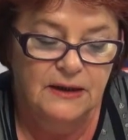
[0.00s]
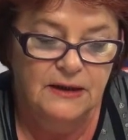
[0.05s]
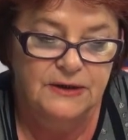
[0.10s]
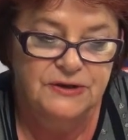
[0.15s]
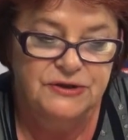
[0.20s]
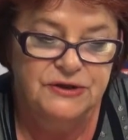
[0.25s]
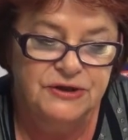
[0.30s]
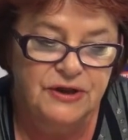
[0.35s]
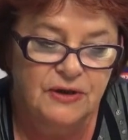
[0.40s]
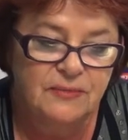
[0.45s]

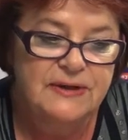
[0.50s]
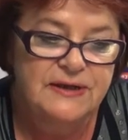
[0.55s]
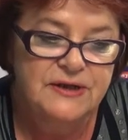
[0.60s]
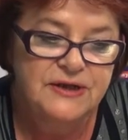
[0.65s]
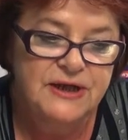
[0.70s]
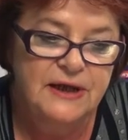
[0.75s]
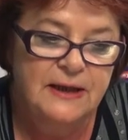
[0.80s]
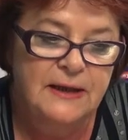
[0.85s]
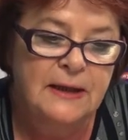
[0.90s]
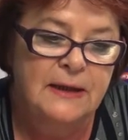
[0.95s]
czy to
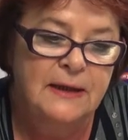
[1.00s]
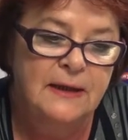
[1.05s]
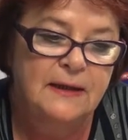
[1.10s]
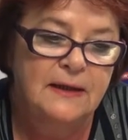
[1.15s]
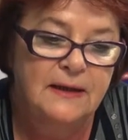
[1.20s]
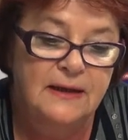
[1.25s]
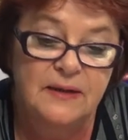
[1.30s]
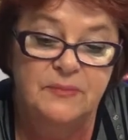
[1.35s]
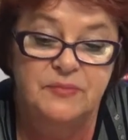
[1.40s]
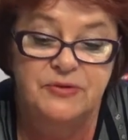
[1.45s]
będzie
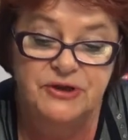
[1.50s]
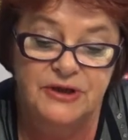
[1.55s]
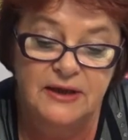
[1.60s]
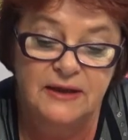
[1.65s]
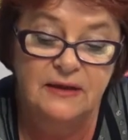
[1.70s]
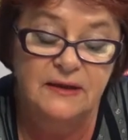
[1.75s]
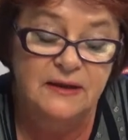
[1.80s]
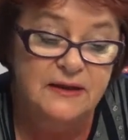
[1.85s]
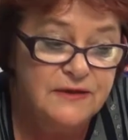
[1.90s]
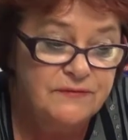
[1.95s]

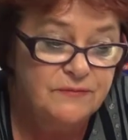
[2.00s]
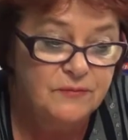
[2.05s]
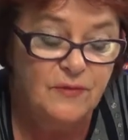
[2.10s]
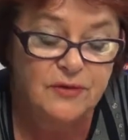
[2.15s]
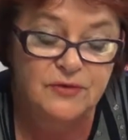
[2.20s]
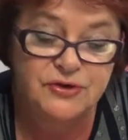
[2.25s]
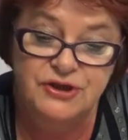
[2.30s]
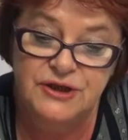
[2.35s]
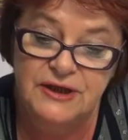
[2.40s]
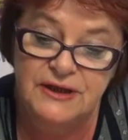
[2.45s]
lepsze? Ja nie,
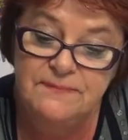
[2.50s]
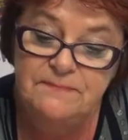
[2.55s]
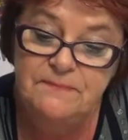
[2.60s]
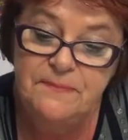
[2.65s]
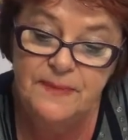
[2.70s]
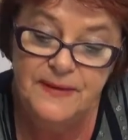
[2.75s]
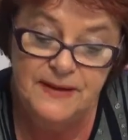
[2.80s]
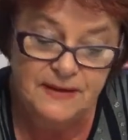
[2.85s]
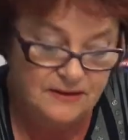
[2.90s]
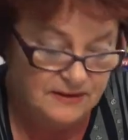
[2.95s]
może
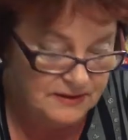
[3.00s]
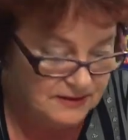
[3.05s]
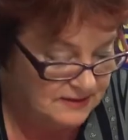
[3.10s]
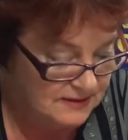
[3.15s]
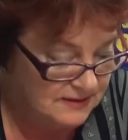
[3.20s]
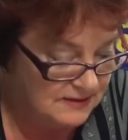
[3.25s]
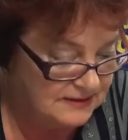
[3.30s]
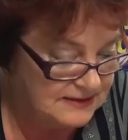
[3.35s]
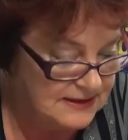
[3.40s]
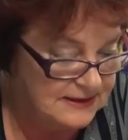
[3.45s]

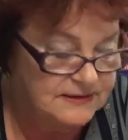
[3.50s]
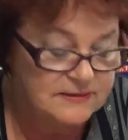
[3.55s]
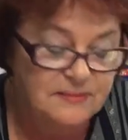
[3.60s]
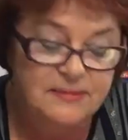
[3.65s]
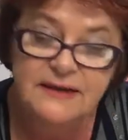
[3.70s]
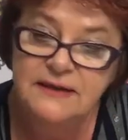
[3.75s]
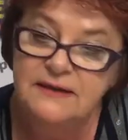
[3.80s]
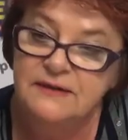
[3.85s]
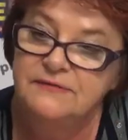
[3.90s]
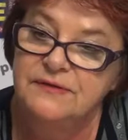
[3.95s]
ta
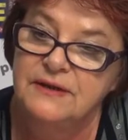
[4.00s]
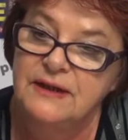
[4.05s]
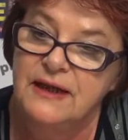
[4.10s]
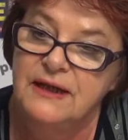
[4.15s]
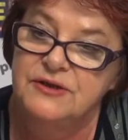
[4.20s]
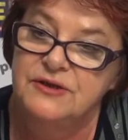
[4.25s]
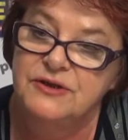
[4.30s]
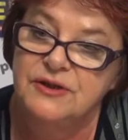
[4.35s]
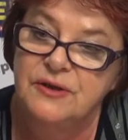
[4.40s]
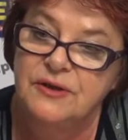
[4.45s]
debata
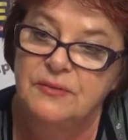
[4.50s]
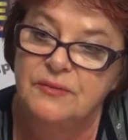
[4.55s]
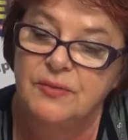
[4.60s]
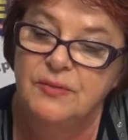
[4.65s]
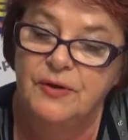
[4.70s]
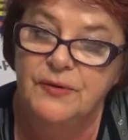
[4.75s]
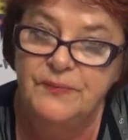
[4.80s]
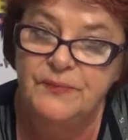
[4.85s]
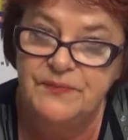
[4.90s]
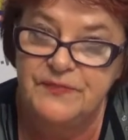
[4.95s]
wykaże,
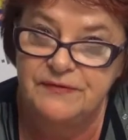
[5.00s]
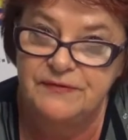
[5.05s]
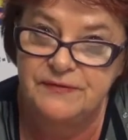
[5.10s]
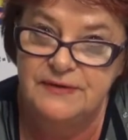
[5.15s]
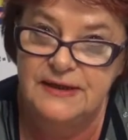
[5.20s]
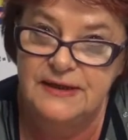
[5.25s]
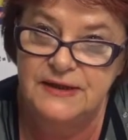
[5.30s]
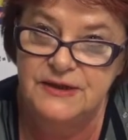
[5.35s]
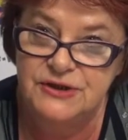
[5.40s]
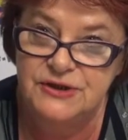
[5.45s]
bo
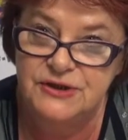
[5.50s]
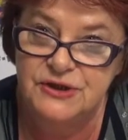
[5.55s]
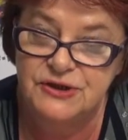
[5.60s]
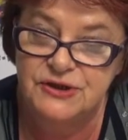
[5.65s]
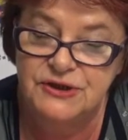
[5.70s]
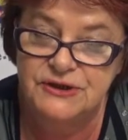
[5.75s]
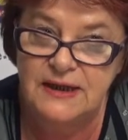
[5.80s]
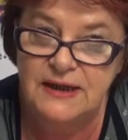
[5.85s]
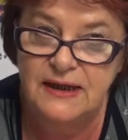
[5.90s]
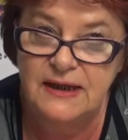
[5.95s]
wydaje się,
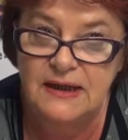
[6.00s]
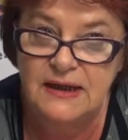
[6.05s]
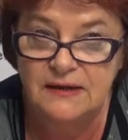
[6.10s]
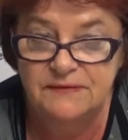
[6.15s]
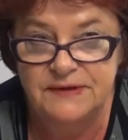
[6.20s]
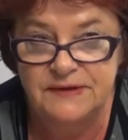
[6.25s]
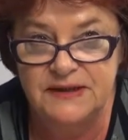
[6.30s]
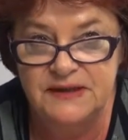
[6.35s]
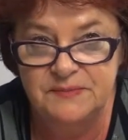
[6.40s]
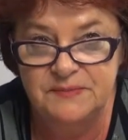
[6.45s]
że
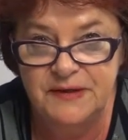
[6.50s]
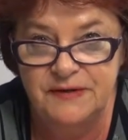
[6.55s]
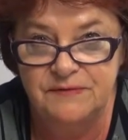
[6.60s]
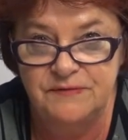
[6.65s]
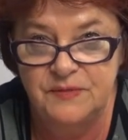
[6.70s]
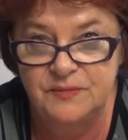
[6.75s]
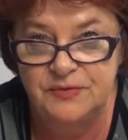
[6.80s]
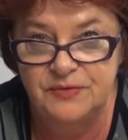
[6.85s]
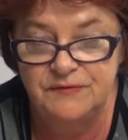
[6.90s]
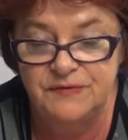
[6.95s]
w tej
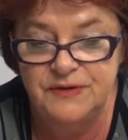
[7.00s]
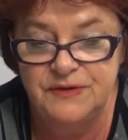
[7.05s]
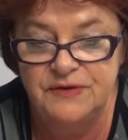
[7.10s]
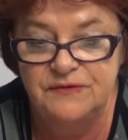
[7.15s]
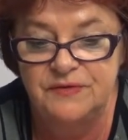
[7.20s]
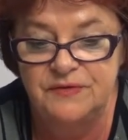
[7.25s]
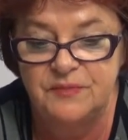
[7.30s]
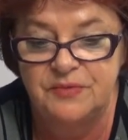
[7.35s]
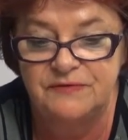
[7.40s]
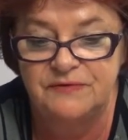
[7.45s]
sprawie
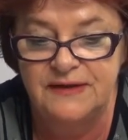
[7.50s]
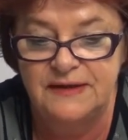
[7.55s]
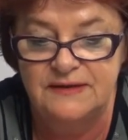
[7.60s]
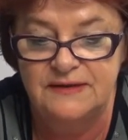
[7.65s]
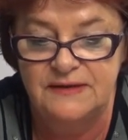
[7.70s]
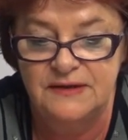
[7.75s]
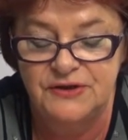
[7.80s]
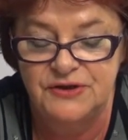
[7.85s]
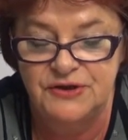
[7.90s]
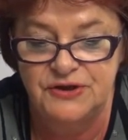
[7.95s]
powinni
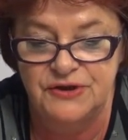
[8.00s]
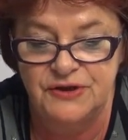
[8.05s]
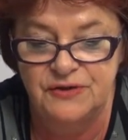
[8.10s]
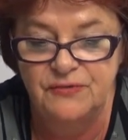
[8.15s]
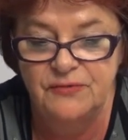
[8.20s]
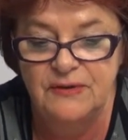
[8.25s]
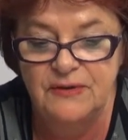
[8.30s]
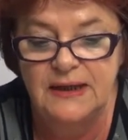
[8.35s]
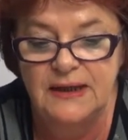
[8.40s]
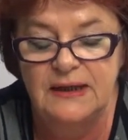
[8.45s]
wypowiadać
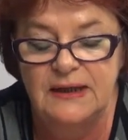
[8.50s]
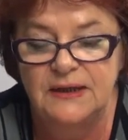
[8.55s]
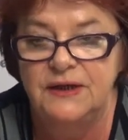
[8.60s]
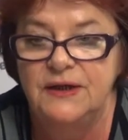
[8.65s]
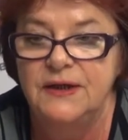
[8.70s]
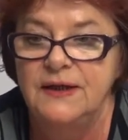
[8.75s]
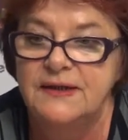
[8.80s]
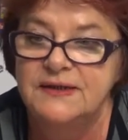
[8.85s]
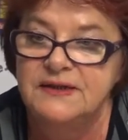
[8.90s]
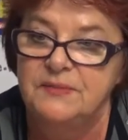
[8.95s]
się
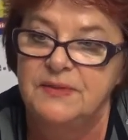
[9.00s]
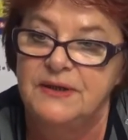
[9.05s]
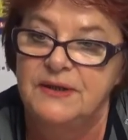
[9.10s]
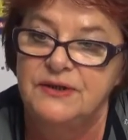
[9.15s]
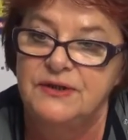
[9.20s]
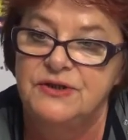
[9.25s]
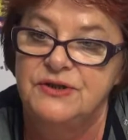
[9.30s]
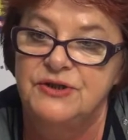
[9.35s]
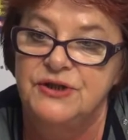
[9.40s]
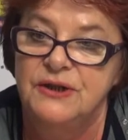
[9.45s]
i
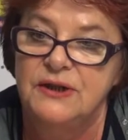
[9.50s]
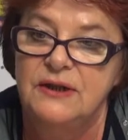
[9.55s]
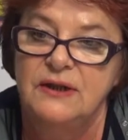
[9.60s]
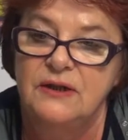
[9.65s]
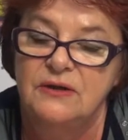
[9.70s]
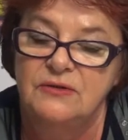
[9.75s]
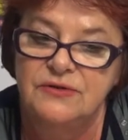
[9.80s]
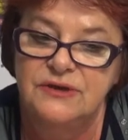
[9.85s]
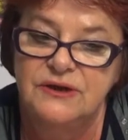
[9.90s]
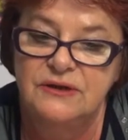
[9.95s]
eksperci,
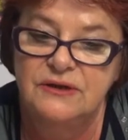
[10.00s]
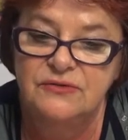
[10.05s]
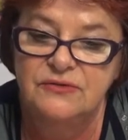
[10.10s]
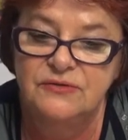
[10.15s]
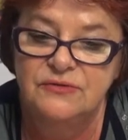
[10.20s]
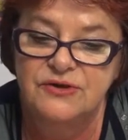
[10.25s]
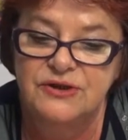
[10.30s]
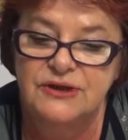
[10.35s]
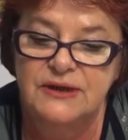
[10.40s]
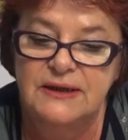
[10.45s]
i ludzie,
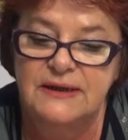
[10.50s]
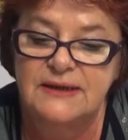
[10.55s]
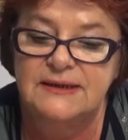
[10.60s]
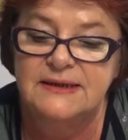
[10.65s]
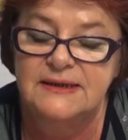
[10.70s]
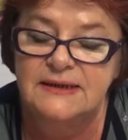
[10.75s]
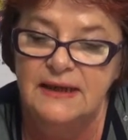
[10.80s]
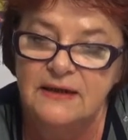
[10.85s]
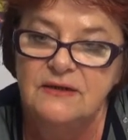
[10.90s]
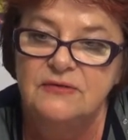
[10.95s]
którzy
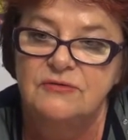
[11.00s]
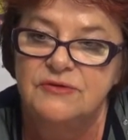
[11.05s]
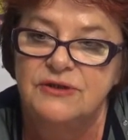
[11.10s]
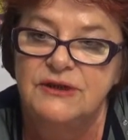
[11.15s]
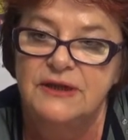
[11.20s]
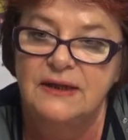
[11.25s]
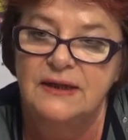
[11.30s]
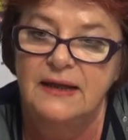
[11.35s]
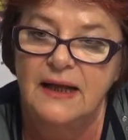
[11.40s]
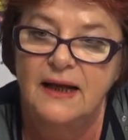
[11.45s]
znają
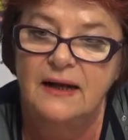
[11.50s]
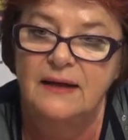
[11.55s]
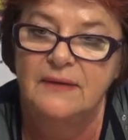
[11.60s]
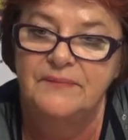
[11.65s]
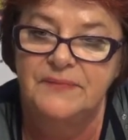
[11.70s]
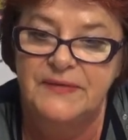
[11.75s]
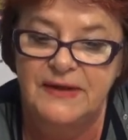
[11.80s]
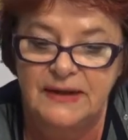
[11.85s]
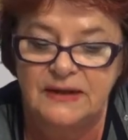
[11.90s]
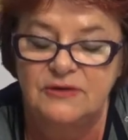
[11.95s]
się na
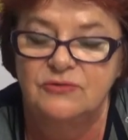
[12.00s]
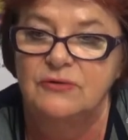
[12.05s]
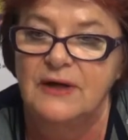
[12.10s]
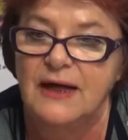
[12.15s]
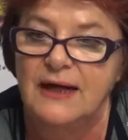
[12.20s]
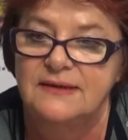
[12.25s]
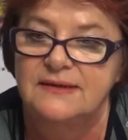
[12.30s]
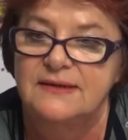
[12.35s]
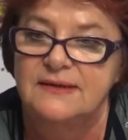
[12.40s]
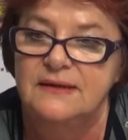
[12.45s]

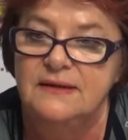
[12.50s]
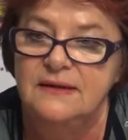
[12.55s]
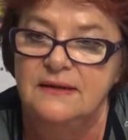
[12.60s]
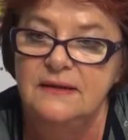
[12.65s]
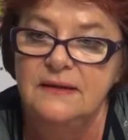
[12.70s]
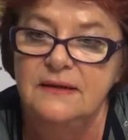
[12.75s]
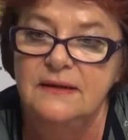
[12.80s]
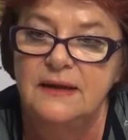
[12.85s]
edukacji,